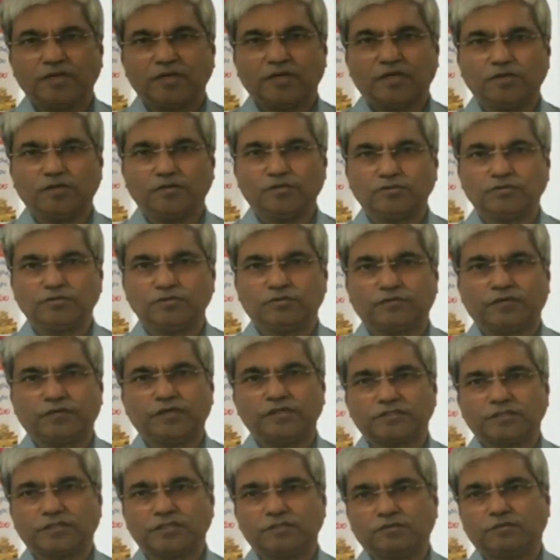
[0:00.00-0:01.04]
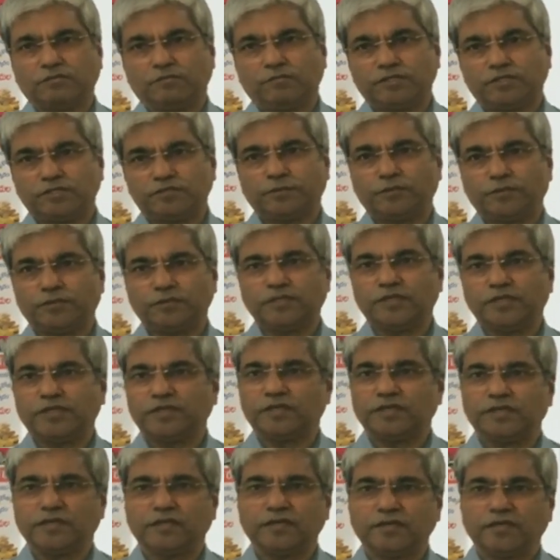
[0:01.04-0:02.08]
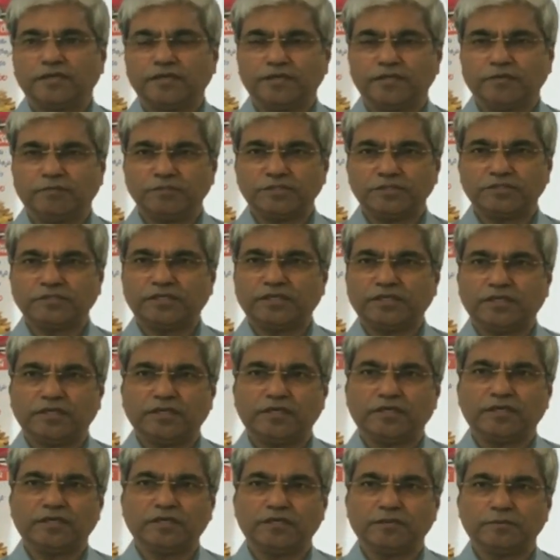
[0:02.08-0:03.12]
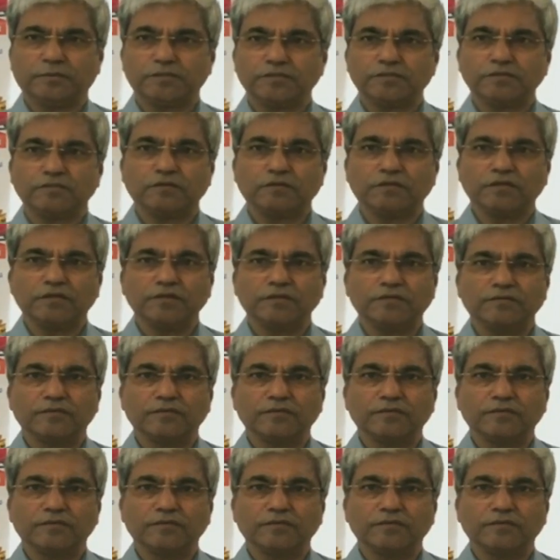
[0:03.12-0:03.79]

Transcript: ఆ రోజు ఒకవేళ చదవ మర్చిపోతే నేను మిస్ అయినానా అనిపిస్తుంది